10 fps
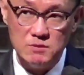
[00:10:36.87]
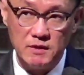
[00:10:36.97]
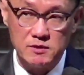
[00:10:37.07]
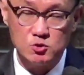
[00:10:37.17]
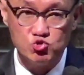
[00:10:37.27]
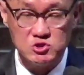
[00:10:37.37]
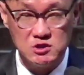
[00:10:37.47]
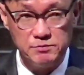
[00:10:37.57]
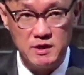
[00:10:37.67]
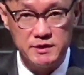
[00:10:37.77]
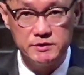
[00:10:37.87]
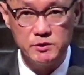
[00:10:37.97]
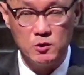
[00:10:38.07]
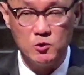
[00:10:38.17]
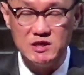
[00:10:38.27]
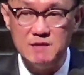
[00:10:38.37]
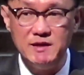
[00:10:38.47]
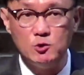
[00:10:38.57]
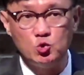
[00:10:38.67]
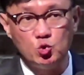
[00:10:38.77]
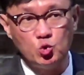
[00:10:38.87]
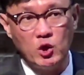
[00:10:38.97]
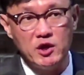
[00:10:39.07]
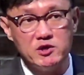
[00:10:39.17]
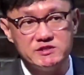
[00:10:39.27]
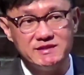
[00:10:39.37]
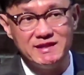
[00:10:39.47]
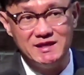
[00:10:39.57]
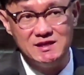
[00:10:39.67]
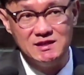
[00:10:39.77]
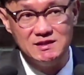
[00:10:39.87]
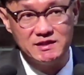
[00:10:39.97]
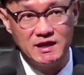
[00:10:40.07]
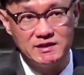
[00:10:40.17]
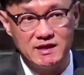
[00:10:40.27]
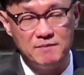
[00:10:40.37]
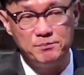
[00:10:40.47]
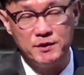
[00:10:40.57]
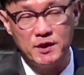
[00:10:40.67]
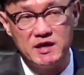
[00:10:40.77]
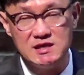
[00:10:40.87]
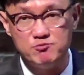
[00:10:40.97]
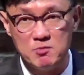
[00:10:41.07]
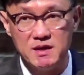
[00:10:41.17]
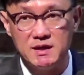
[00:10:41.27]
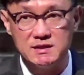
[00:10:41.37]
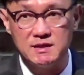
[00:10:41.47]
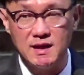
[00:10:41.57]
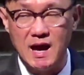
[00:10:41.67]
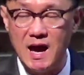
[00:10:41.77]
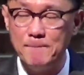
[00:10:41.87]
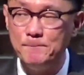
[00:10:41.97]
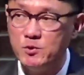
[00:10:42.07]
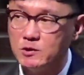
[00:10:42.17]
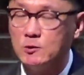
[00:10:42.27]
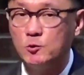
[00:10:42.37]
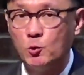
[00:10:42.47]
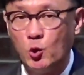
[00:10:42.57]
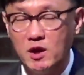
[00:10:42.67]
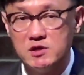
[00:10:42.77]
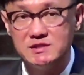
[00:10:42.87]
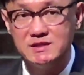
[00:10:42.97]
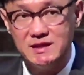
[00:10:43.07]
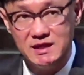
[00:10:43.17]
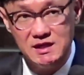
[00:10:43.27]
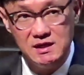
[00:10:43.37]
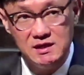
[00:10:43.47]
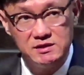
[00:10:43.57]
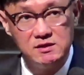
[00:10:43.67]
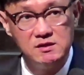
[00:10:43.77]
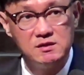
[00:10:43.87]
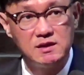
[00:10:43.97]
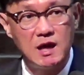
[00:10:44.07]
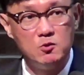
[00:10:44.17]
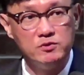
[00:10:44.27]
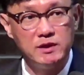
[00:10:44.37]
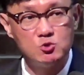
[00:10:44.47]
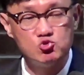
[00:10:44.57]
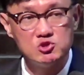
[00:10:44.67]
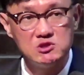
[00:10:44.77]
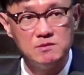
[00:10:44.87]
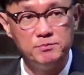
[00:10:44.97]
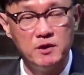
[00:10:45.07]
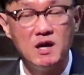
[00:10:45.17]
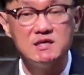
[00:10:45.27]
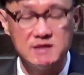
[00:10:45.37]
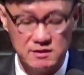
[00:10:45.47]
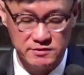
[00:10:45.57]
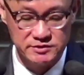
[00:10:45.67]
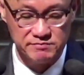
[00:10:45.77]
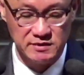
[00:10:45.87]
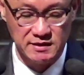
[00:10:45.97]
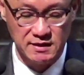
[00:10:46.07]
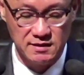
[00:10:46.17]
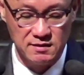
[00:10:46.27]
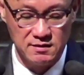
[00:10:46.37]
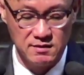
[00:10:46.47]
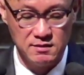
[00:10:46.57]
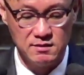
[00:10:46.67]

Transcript: 주님께서 주시는 평안은요, 이미 되어진 일들에 대한 평안일 뿐만 아니라 앞으로 되어질 일들 가운데 주시는 평안이라는 것입니다.